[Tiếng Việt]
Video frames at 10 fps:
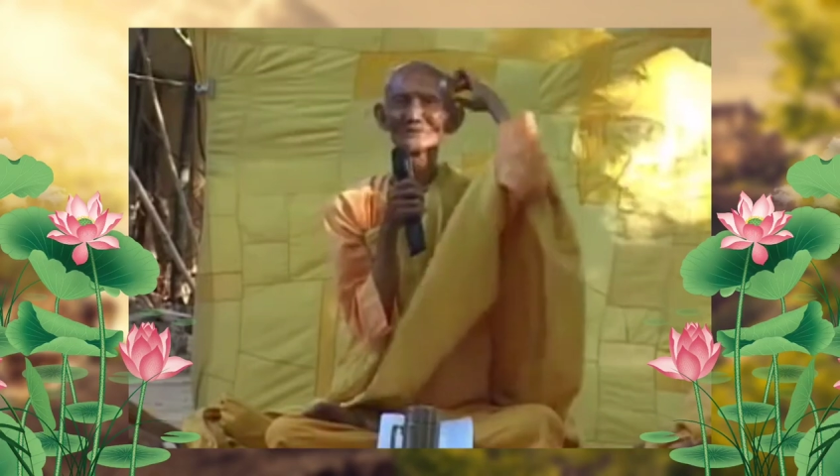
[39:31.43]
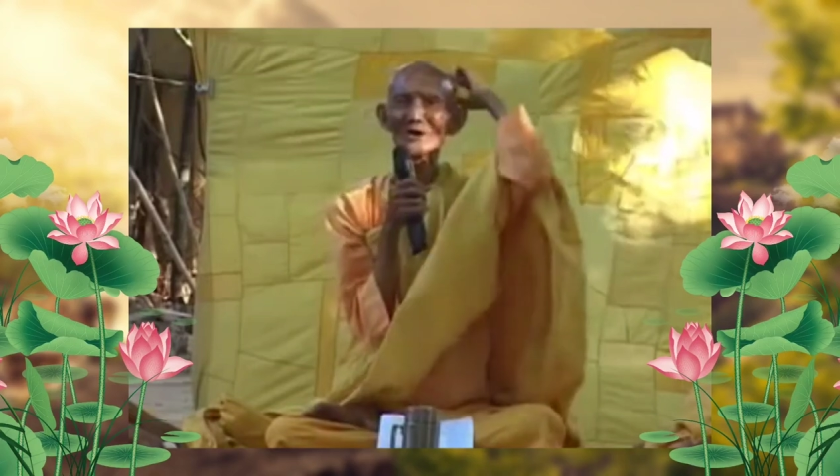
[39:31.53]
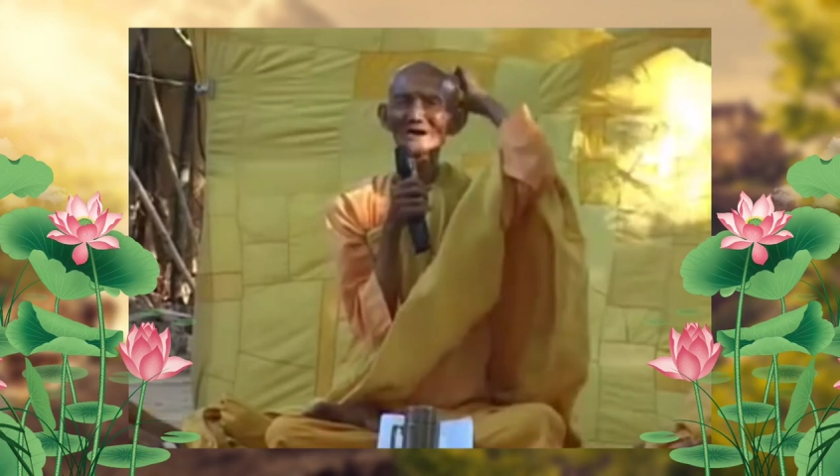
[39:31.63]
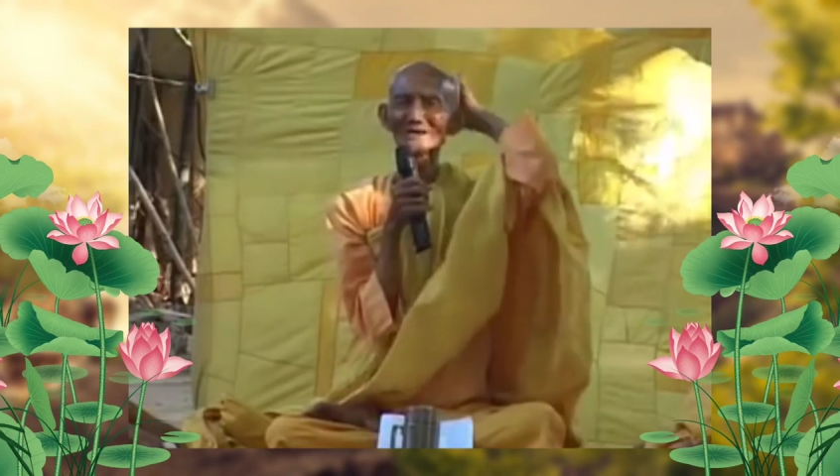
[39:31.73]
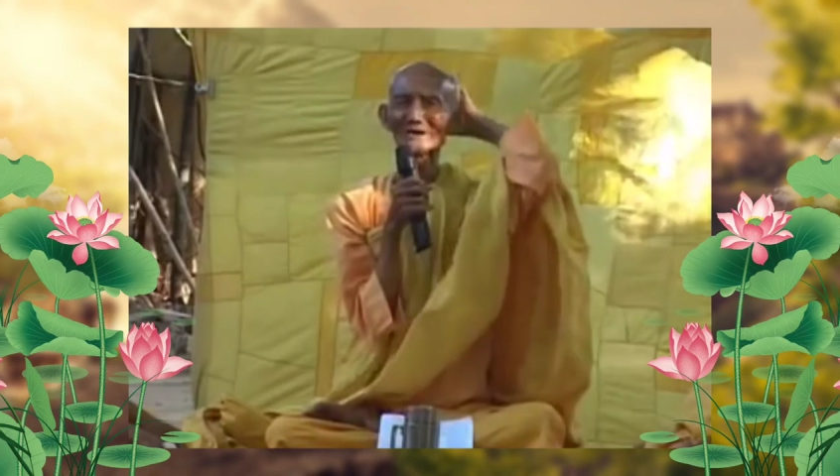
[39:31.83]

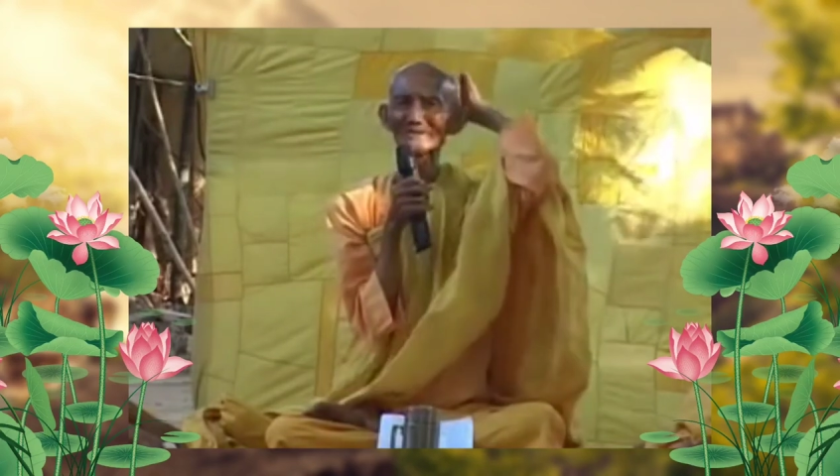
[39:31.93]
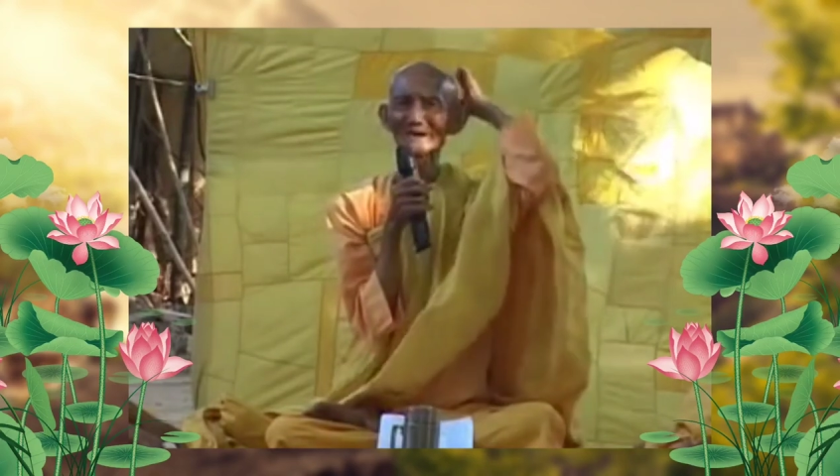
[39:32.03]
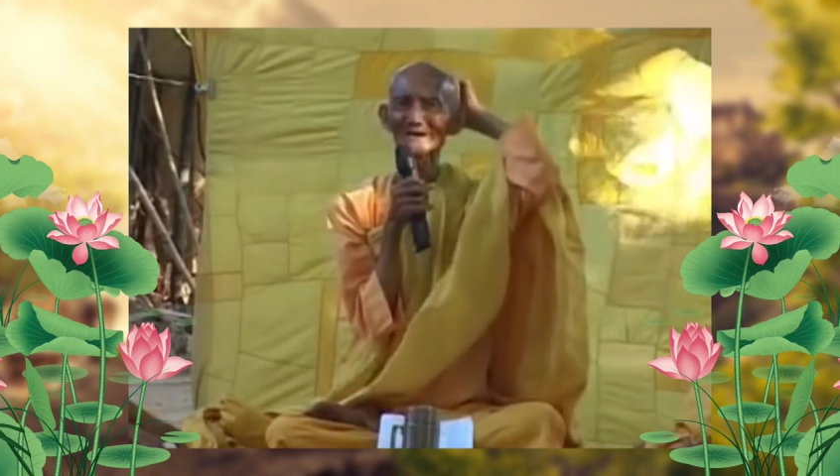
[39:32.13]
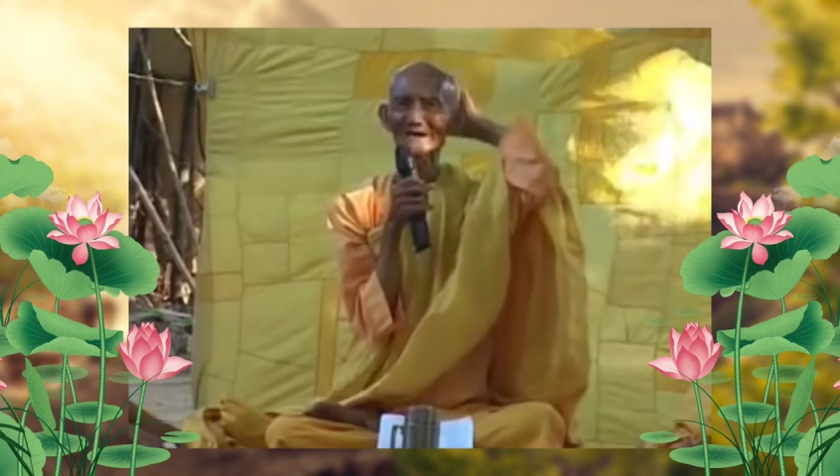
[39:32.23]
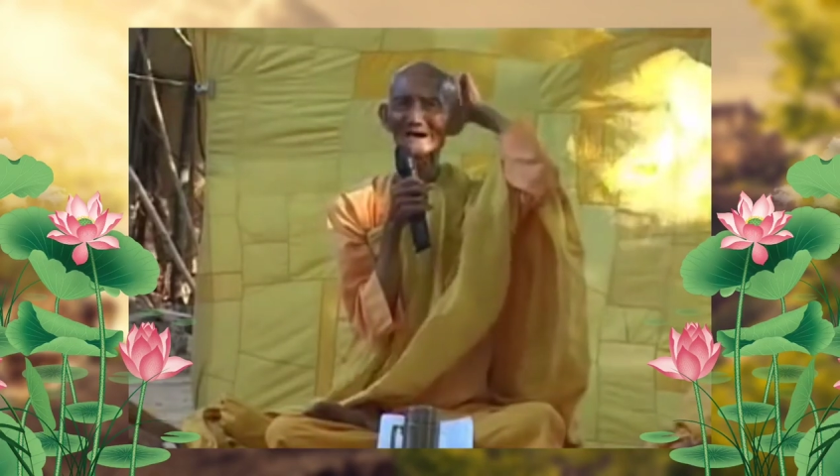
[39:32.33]
Đoán thôi,
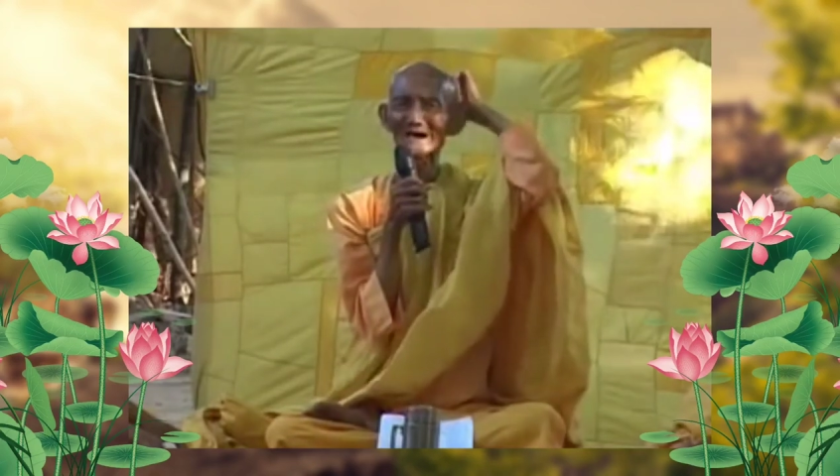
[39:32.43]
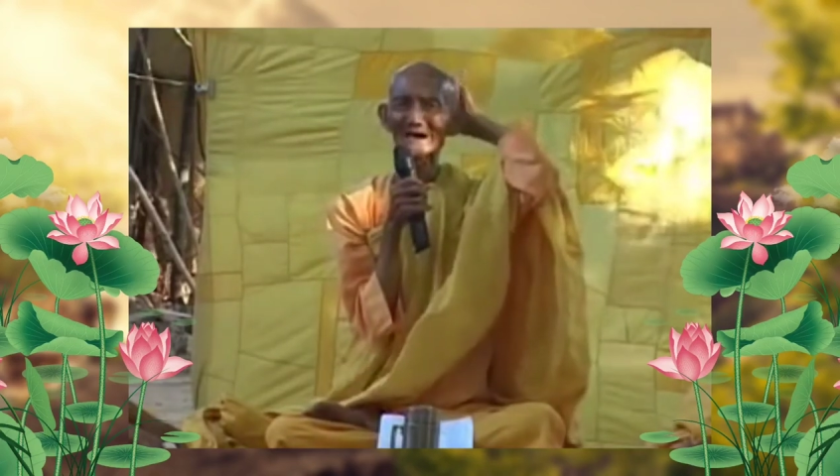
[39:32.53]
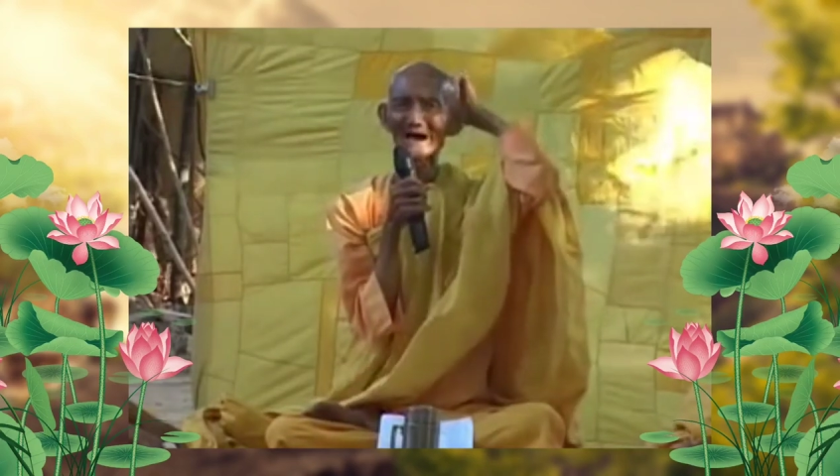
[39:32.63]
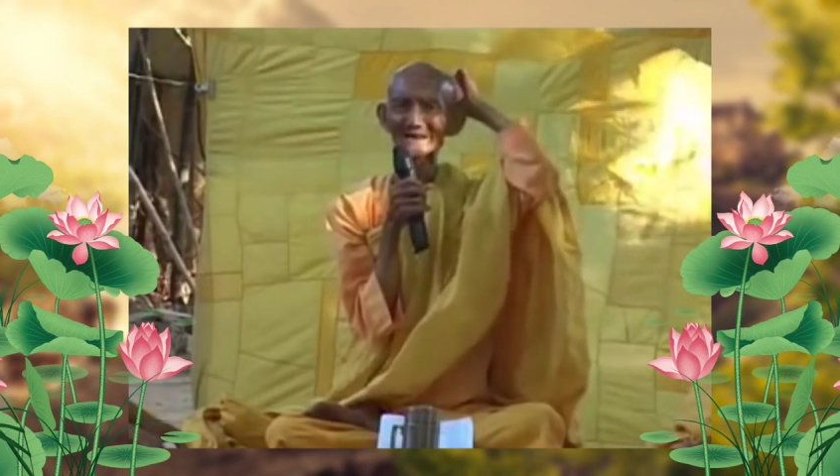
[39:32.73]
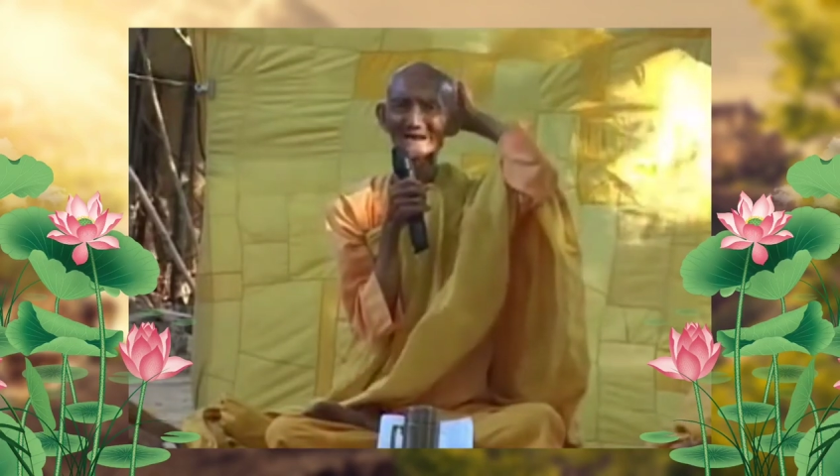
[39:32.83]
bởi vì các
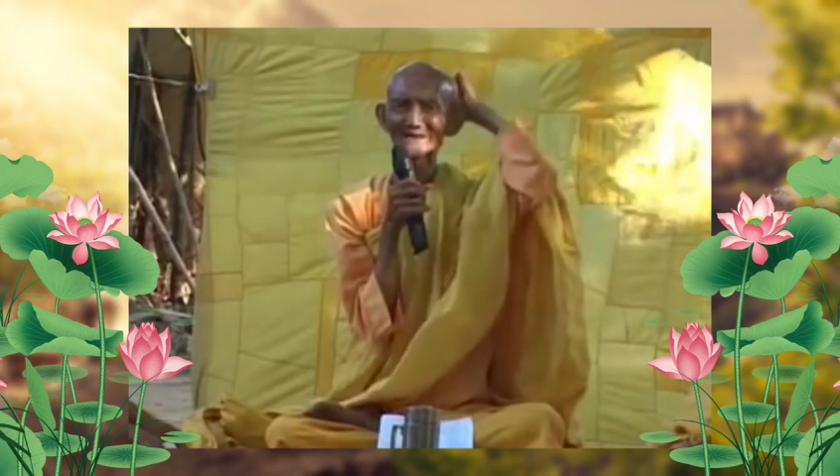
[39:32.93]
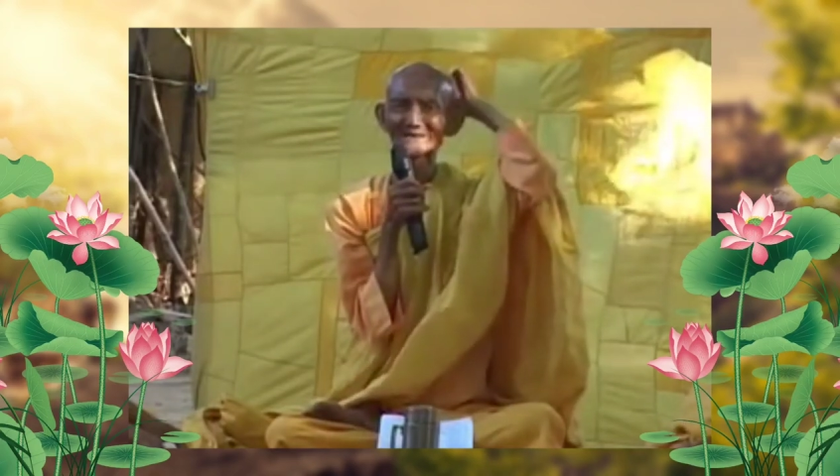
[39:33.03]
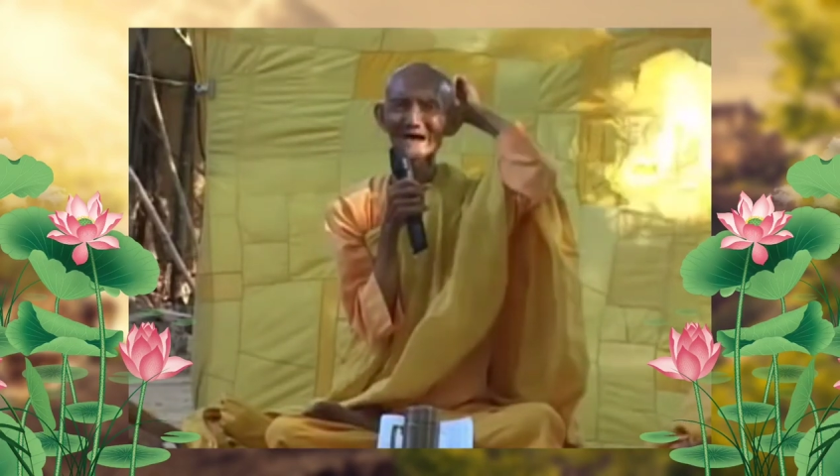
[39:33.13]
ngài thánh